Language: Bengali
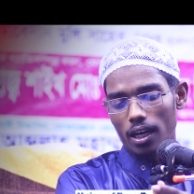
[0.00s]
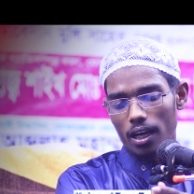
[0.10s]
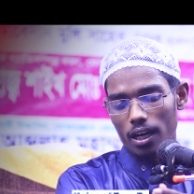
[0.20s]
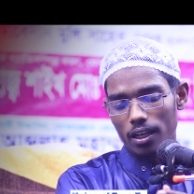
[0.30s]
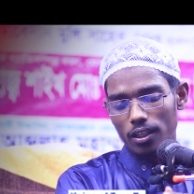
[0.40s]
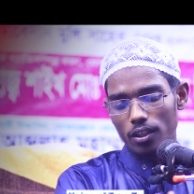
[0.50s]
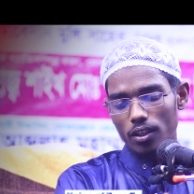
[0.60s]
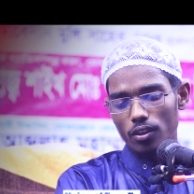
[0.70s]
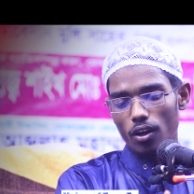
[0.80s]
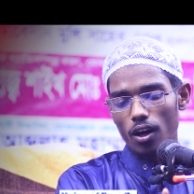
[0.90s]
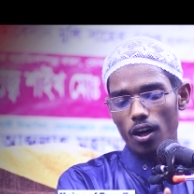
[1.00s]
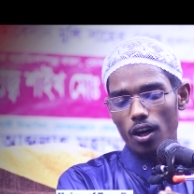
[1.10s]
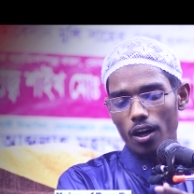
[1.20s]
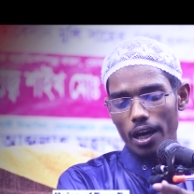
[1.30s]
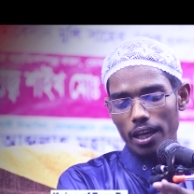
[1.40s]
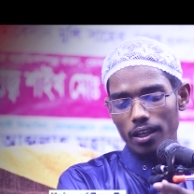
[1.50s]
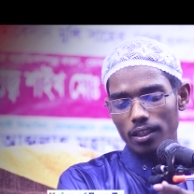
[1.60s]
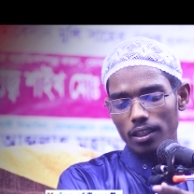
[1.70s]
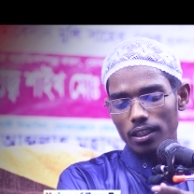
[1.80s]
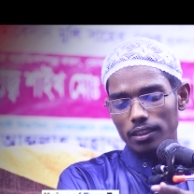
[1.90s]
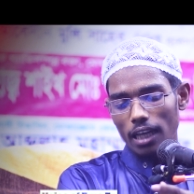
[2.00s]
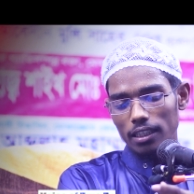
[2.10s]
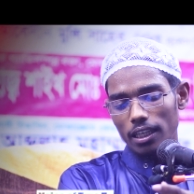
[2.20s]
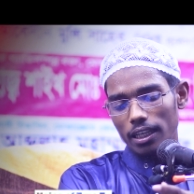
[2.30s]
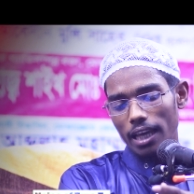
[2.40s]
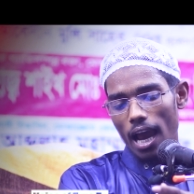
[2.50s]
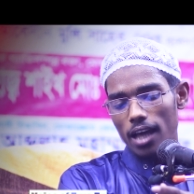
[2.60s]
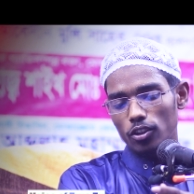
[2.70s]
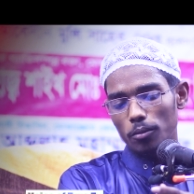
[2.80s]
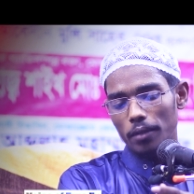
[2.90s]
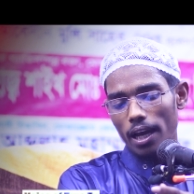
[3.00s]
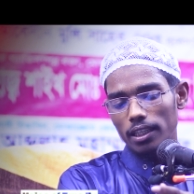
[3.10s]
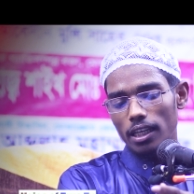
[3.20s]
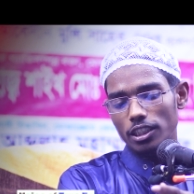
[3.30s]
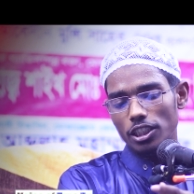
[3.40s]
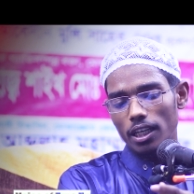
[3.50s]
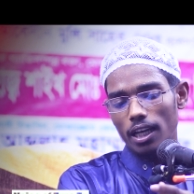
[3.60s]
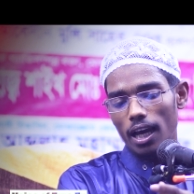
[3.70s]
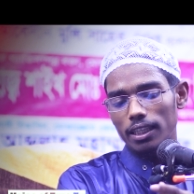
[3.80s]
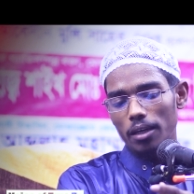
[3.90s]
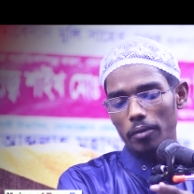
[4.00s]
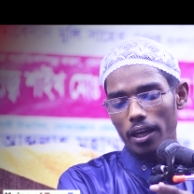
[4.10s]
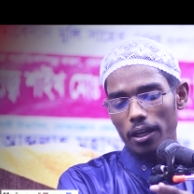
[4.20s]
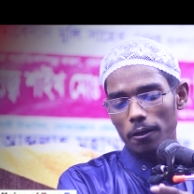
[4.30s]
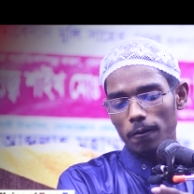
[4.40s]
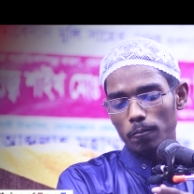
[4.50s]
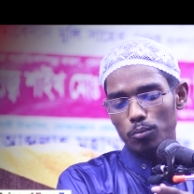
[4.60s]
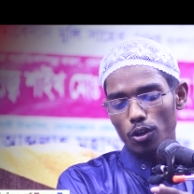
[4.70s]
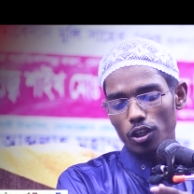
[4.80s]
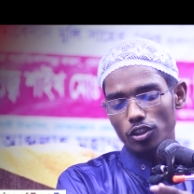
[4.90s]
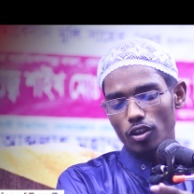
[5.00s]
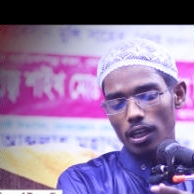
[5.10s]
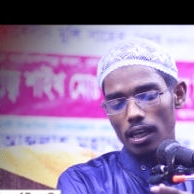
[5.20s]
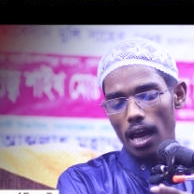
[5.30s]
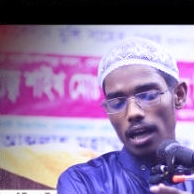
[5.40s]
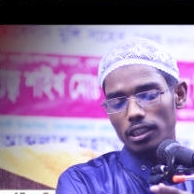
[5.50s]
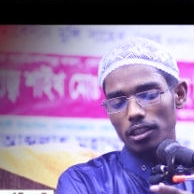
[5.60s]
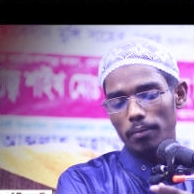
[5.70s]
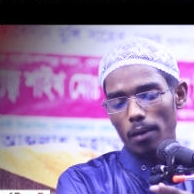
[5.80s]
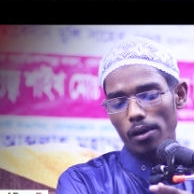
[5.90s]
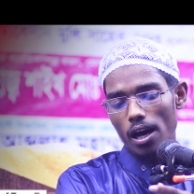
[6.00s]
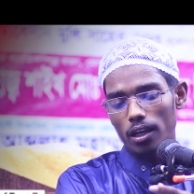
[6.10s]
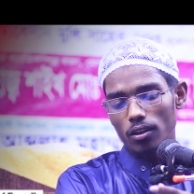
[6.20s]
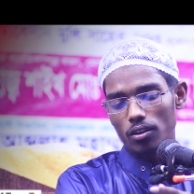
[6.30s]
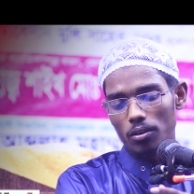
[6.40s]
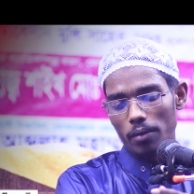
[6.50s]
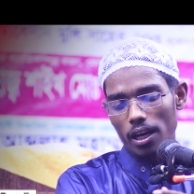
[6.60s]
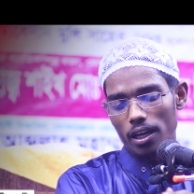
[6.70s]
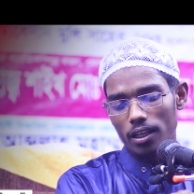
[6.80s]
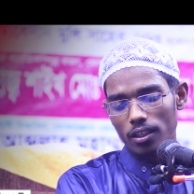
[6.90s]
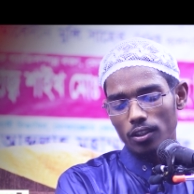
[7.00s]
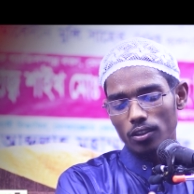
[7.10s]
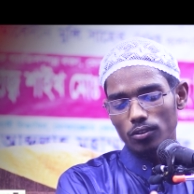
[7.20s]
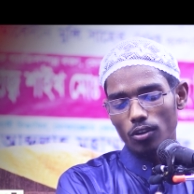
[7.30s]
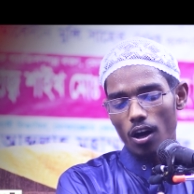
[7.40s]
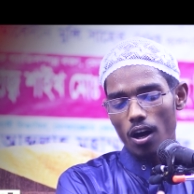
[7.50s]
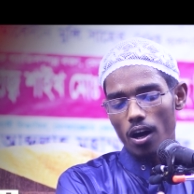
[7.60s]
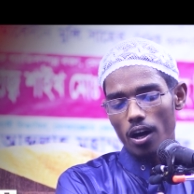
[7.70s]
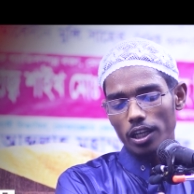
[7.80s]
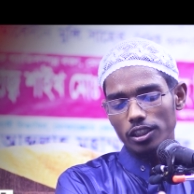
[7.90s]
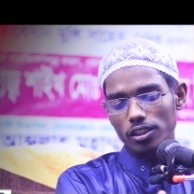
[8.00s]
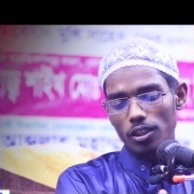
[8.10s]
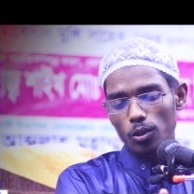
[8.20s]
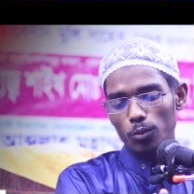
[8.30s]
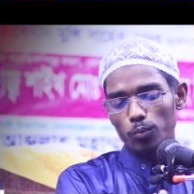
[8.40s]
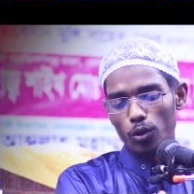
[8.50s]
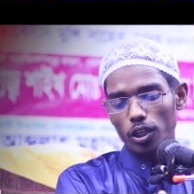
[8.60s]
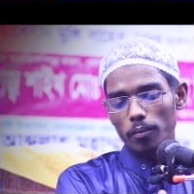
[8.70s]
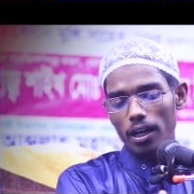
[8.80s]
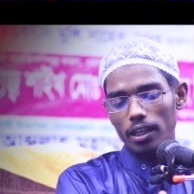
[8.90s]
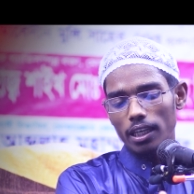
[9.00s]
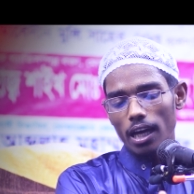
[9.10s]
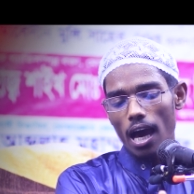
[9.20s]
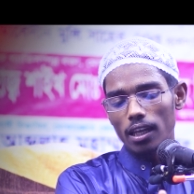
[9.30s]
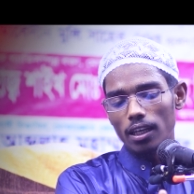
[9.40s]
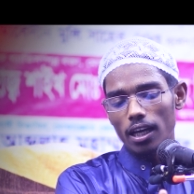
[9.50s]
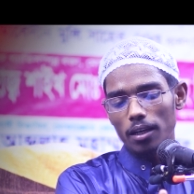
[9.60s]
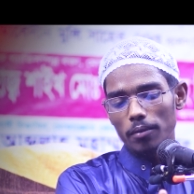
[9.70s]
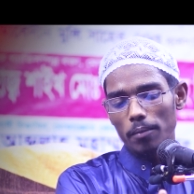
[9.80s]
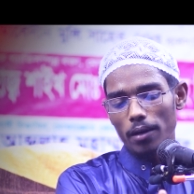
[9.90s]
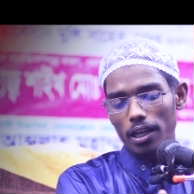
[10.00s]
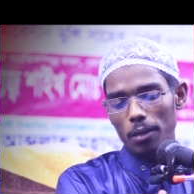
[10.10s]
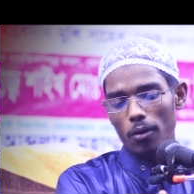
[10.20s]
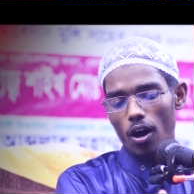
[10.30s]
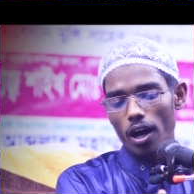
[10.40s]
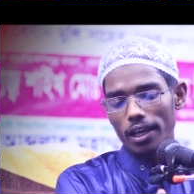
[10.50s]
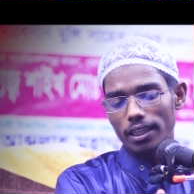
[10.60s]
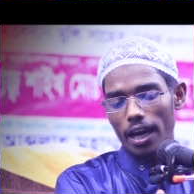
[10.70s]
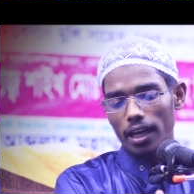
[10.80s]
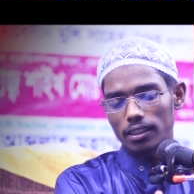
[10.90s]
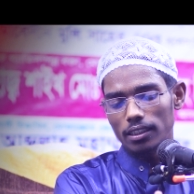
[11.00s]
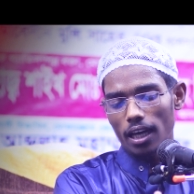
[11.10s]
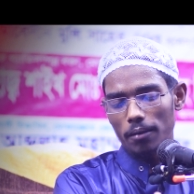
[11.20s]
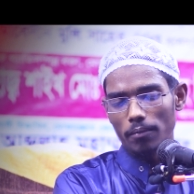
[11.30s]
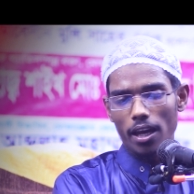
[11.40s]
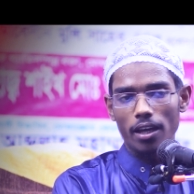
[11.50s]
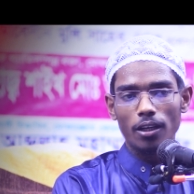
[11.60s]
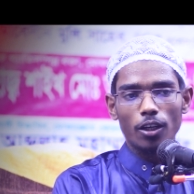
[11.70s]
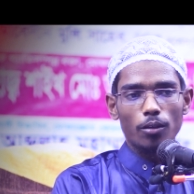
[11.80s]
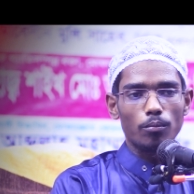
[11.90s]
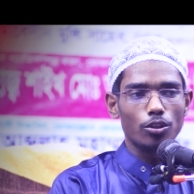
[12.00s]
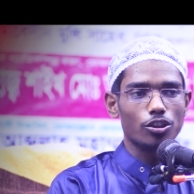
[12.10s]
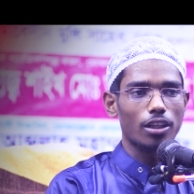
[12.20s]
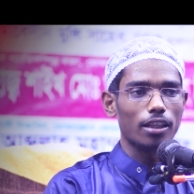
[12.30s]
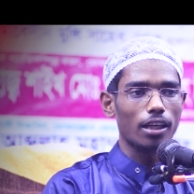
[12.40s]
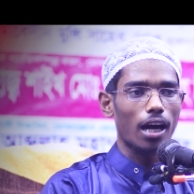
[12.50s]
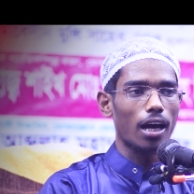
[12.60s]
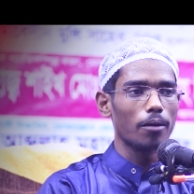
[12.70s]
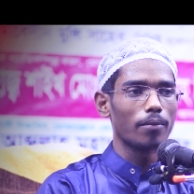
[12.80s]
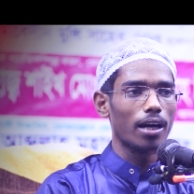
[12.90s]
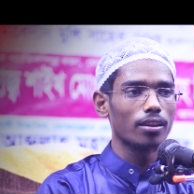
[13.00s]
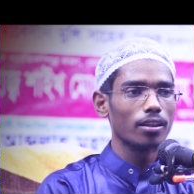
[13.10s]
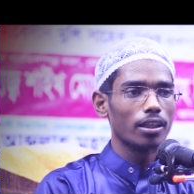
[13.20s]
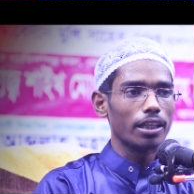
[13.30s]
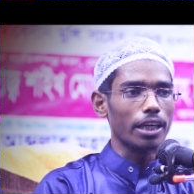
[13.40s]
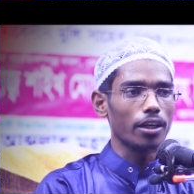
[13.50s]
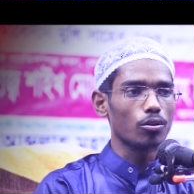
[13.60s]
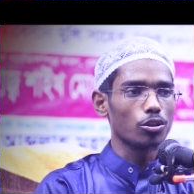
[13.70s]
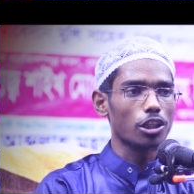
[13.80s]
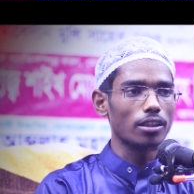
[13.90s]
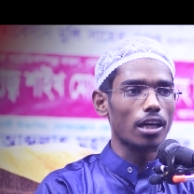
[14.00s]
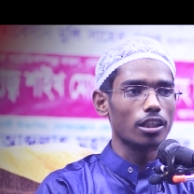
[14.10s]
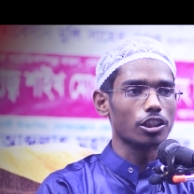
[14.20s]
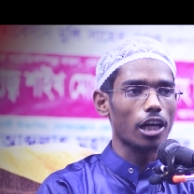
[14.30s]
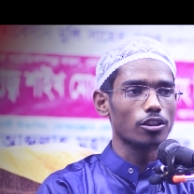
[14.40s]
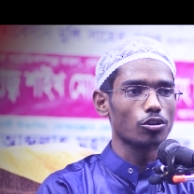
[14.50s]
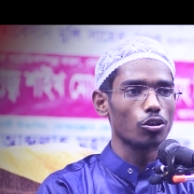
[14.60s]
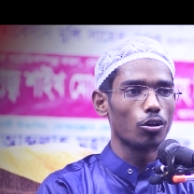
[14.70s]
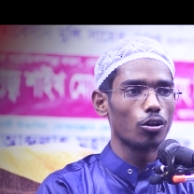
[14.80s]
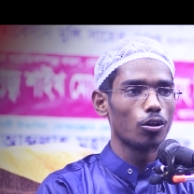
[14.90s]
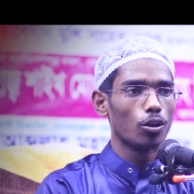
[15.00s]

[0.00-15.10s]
না নয় তাদেরকে আদব কায়দার শিক্ষা দেবে প্রয়োজনে লাঠি ব্যবহার করবে দশ পরিবারকে আল্লাহর ব্যাপারে ভয় দেখাতে থাকবে মুসনাদে আহমাদ একুশ হাজার সাতশো